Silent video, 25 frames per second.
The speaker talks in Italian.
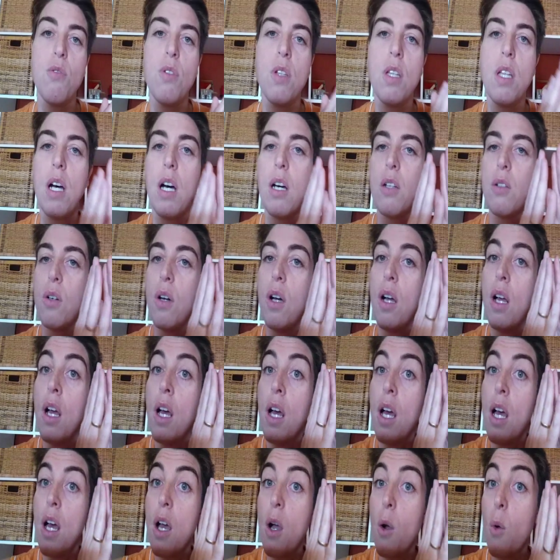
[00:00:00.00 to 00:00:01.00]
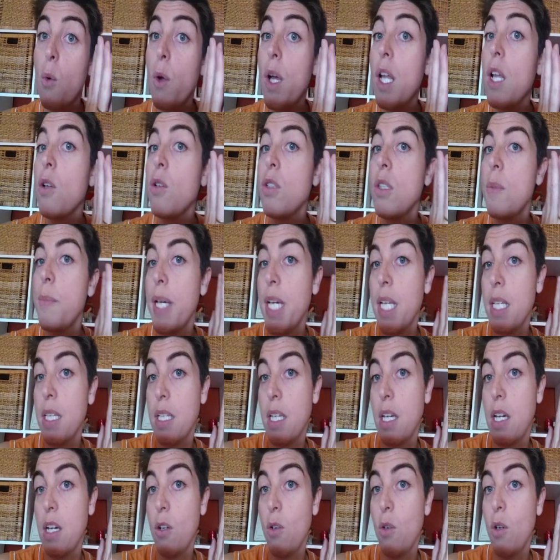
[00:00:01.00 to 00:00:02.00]
risultato quello
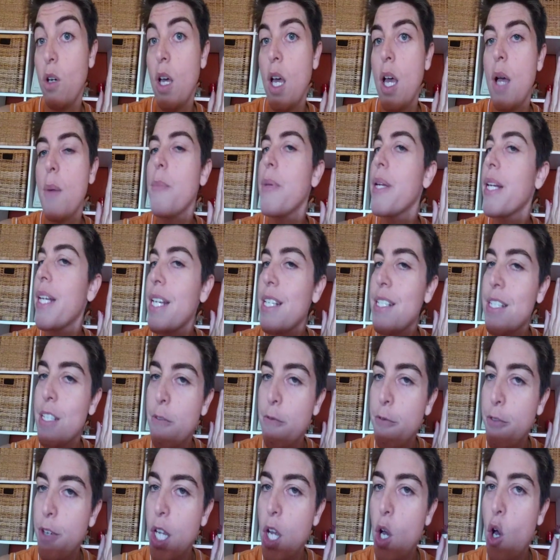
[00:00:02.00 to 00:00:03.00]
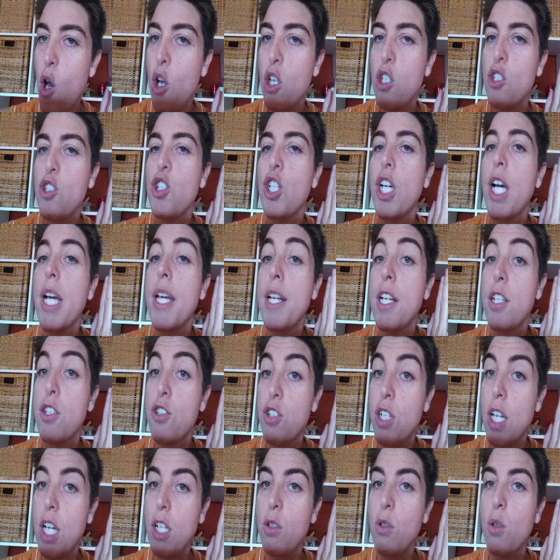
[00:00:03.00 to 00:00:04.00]
dimenticalo, perché se fino ad oggi hai
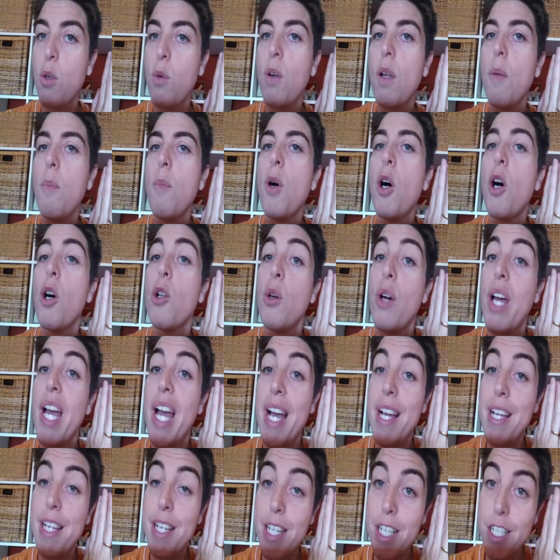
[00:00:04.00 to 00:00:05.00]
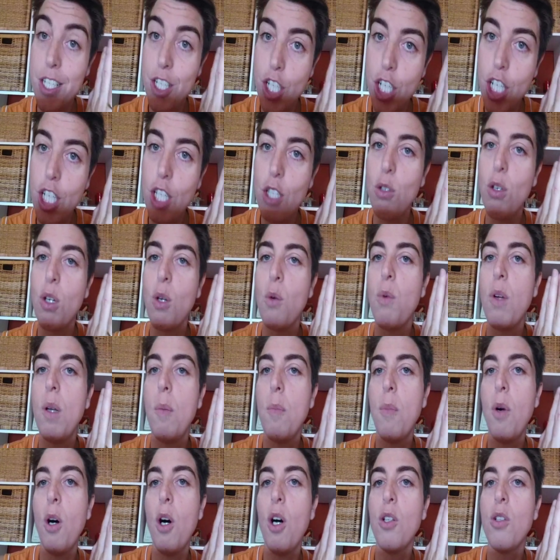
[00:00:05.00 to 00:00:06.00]
ragionato in quel modo e hai agito in
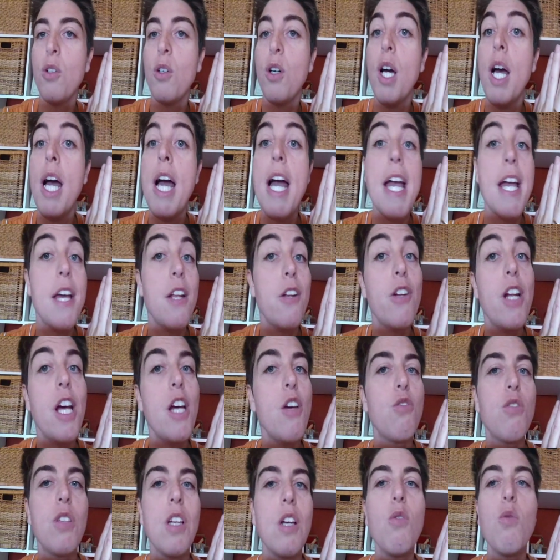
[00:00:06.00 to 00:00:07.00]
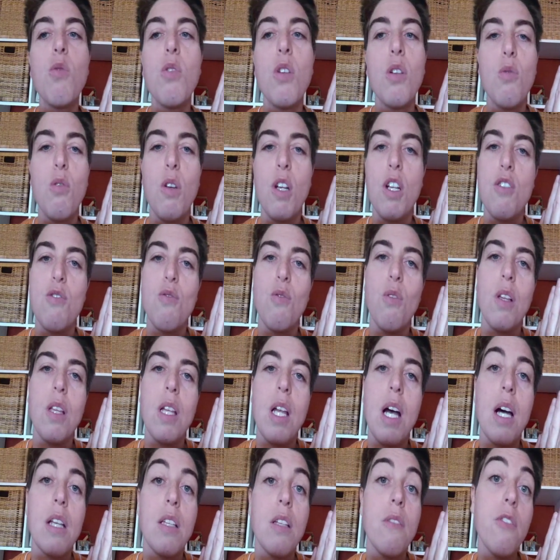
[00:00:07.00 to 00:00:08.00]
quel modo e non hai ottenuto i tuoi
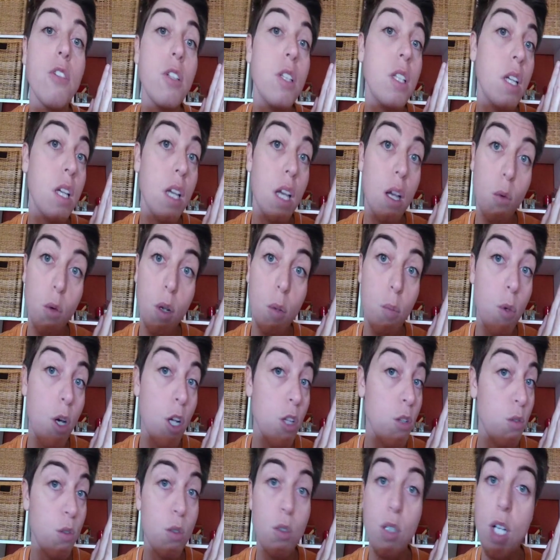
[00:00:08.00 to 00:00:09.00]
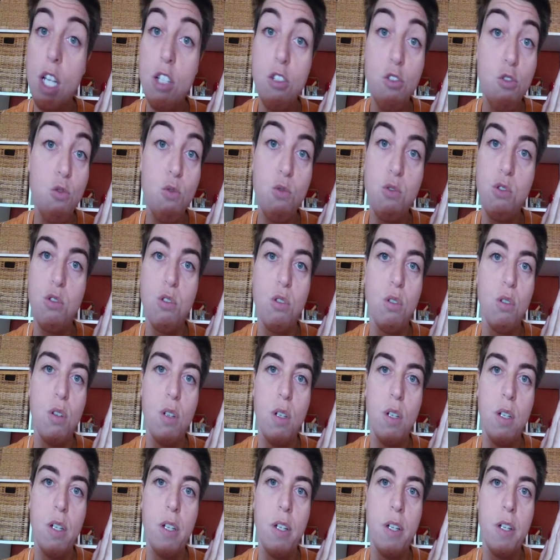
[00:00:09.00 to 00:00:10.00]
risultati, vuol dire che quel modo non è giusto.
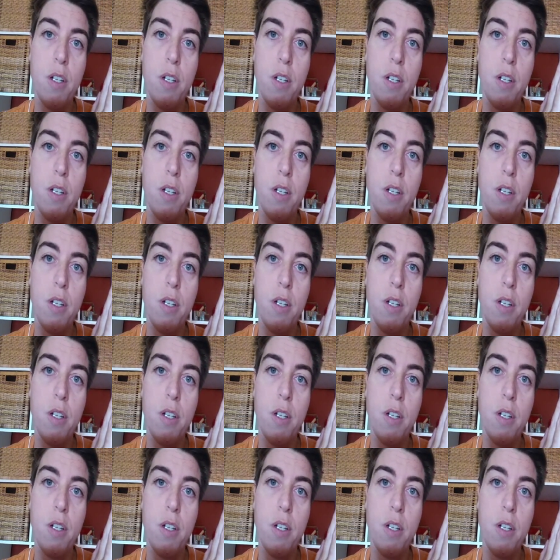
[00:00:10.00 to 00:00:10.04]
